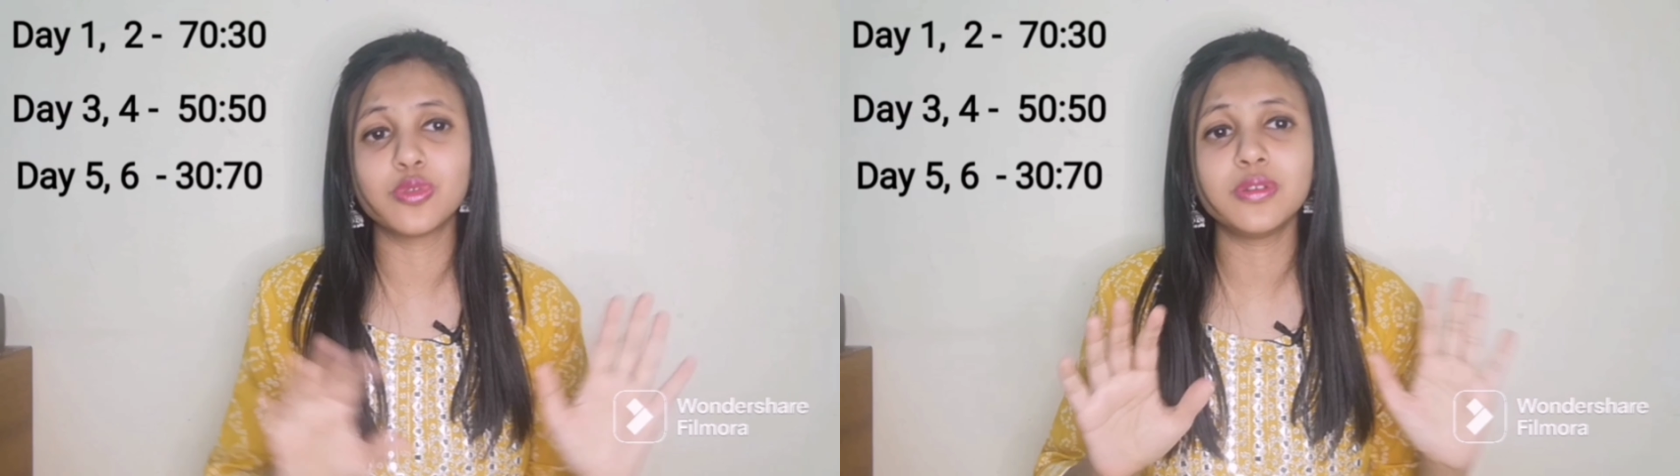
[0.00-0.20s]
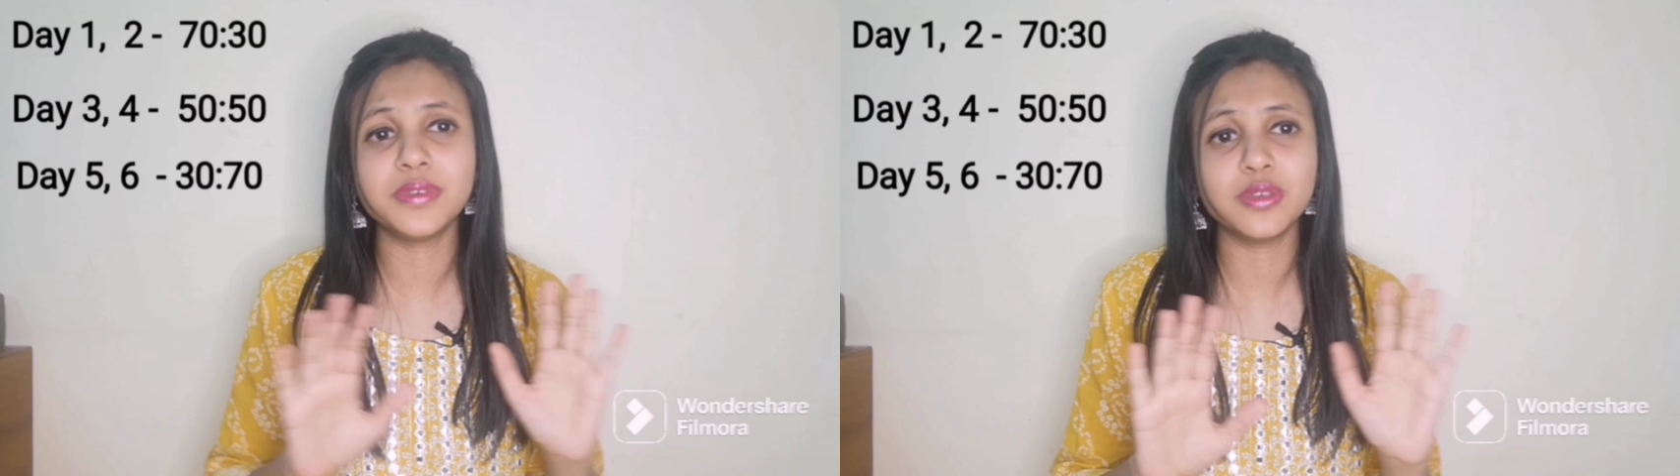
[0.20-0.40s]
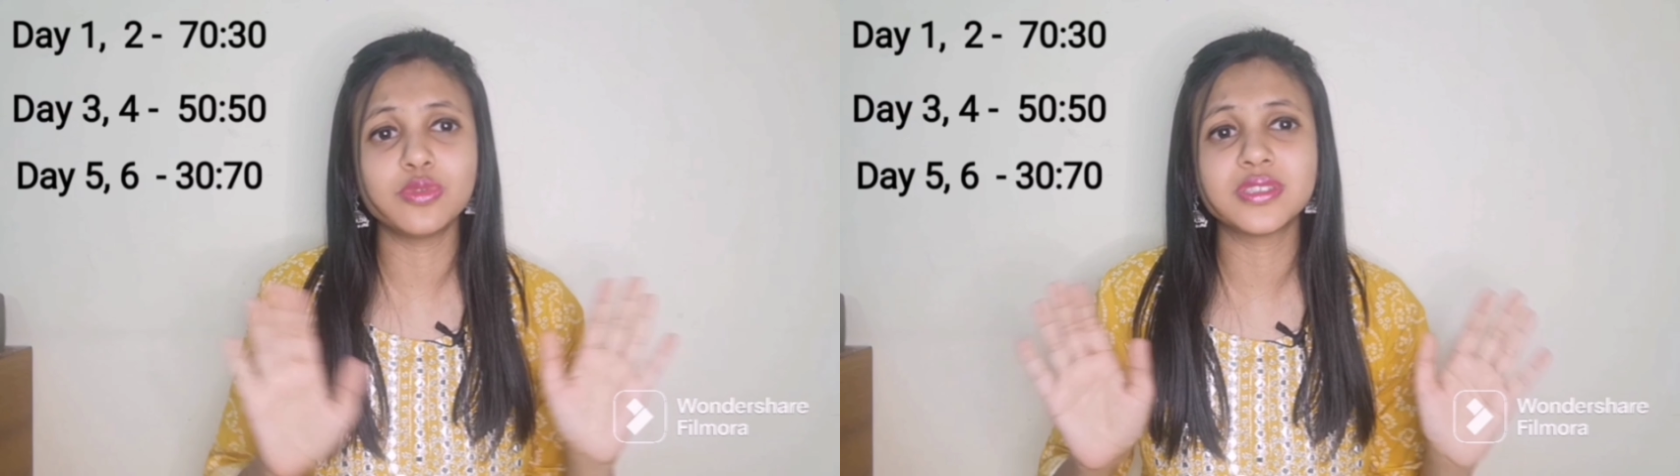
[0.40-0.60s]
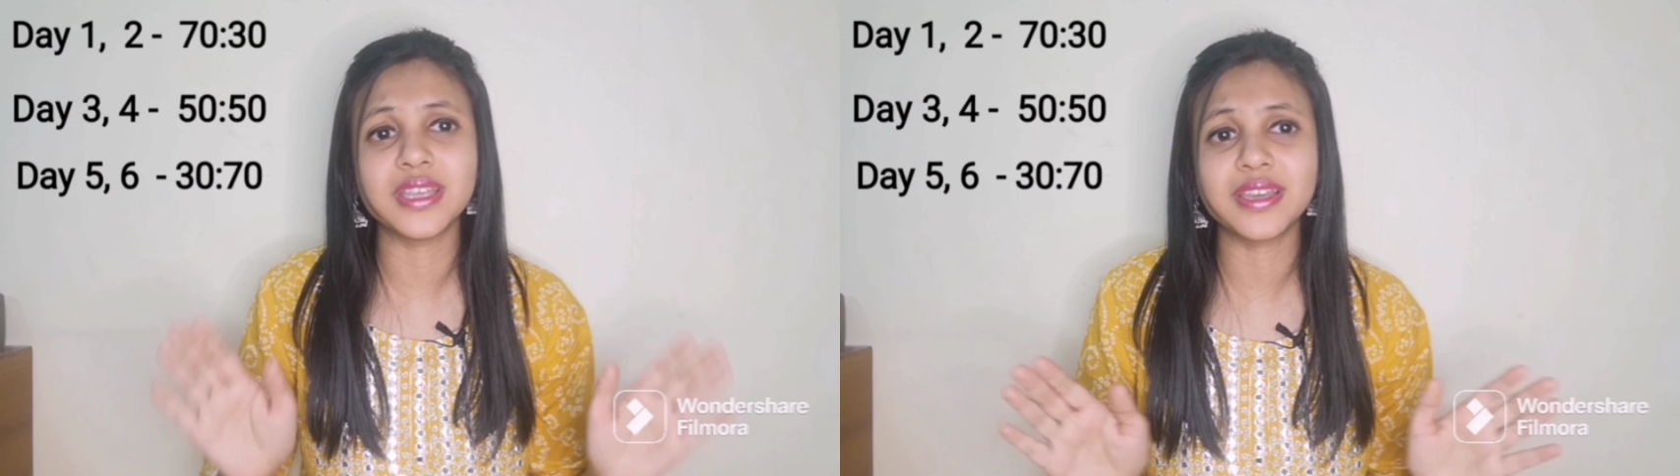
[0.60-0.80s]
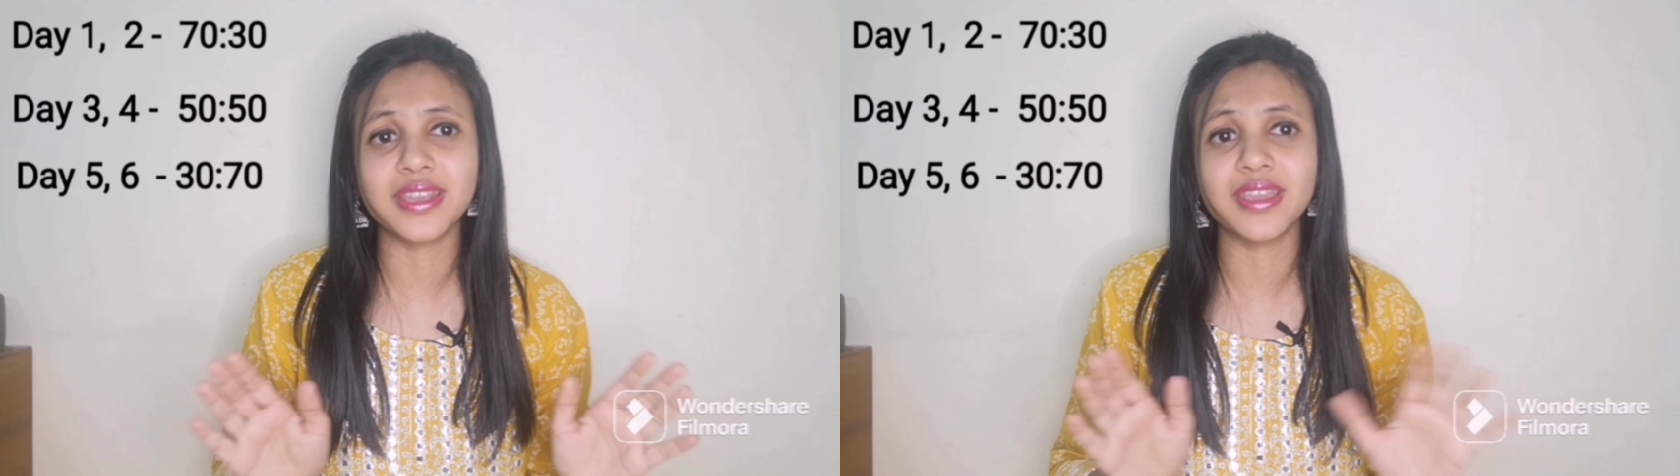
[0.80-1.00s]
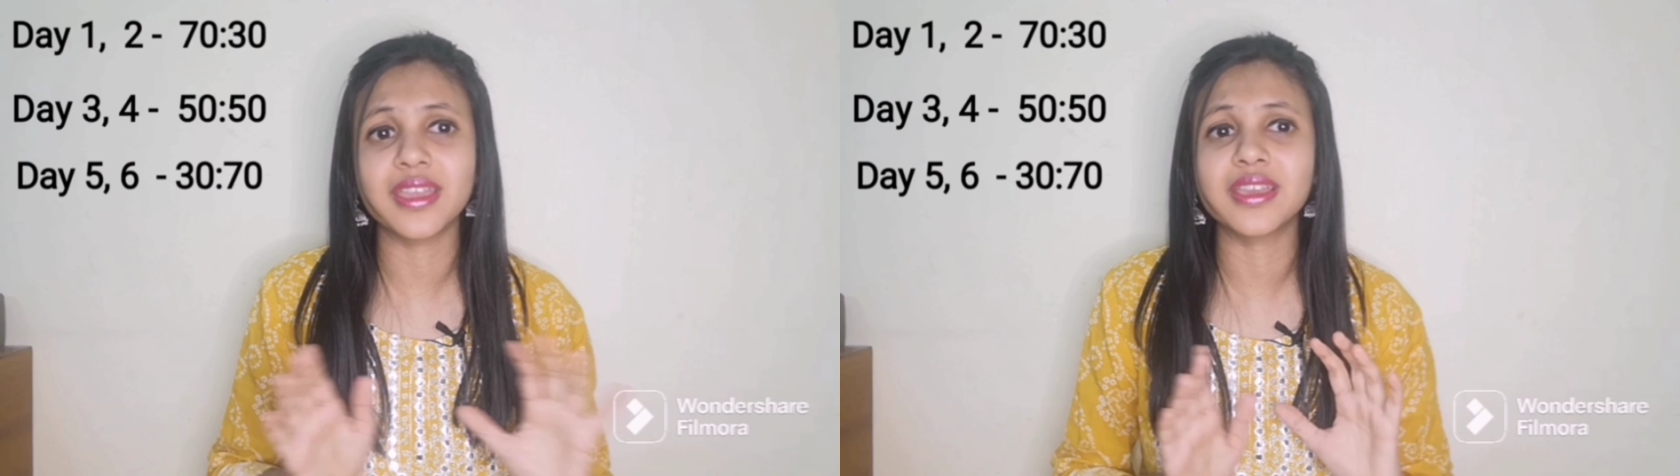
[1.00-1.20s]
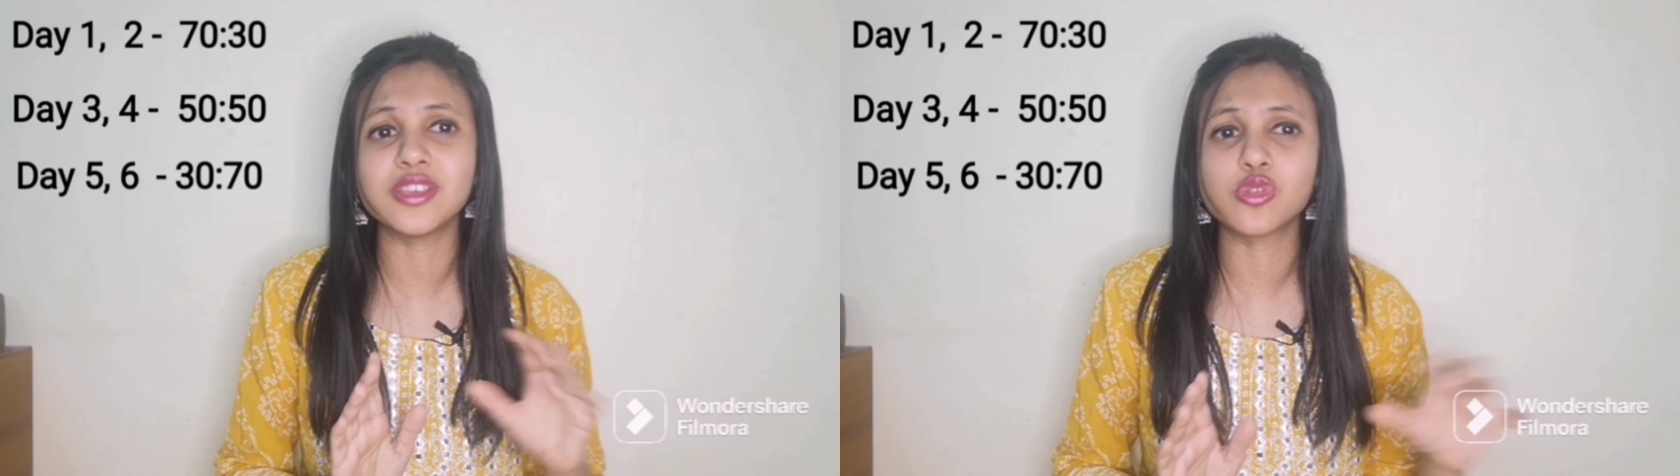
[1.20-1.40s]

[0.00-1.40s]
बिल्कुल भी यूज़ नहीं करेंगे